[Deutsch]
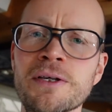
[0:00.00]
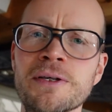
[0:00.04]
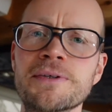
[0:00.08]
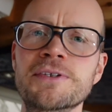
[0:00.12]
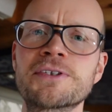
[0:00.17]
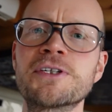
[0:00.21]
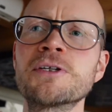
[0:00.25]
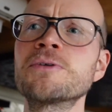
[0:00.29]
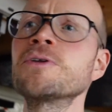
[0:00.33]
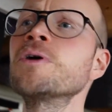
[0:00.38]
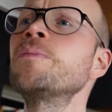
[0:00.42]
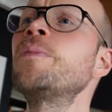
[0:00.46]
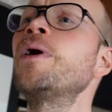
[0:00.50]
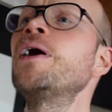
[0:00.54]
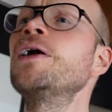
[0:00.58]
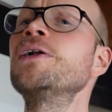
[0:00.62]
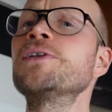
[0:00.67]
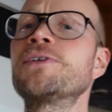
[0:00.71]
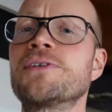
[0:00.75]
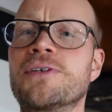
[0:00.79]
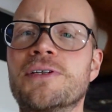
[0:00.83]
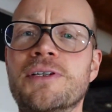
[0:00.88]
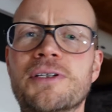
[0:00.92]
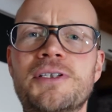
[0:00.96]
Es gibt aber
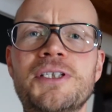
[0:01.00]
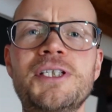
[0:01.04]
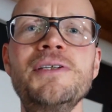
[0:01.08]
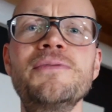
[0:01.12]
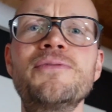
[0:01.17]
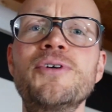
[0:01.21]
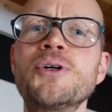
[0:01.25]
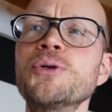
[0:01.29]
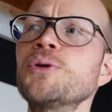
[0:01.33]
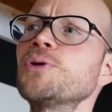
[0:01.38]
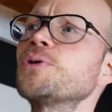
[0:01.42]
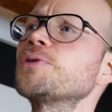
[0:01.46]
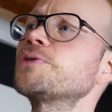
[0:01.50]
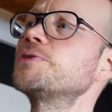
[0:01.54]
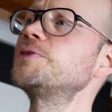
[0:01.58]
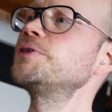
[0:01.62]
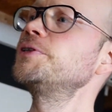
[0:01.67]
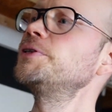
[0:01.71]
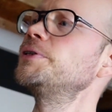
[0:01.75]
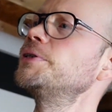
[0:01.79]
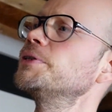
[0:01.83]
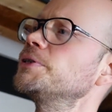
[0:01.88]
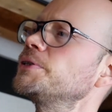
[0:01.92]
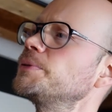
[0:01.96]
alternativ auch noch
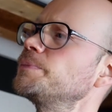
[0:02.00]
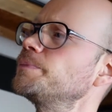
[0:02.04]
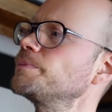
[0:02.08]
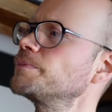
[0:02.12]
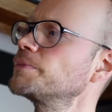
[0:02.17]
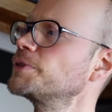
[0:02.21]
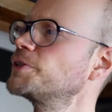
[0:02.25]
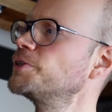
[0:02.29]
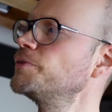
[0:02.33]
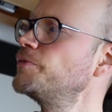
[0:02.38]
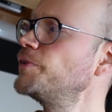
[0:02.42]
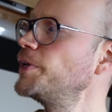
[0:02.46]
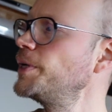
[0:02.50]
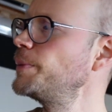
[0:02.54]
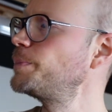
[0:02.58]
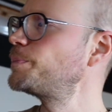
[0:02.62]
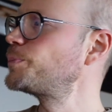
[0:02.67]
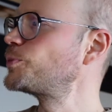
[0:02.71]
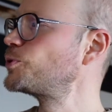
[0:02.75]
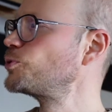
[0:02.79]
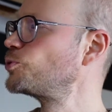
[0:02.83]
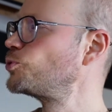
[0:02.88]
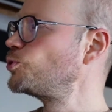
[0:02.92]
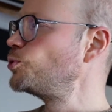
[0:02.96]
die ähm,
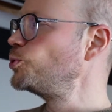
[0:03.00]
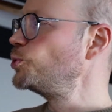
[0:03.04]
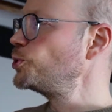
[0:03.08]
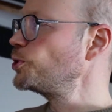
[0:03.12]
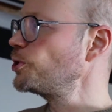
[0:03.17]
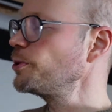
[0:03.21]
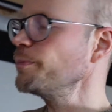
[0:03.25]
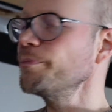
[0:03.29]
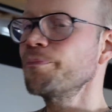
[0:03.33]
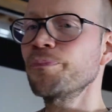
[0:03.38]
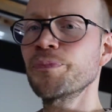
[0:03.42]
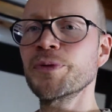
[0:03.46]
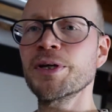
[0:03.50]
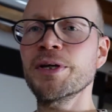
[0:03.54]
gewebten Tücher.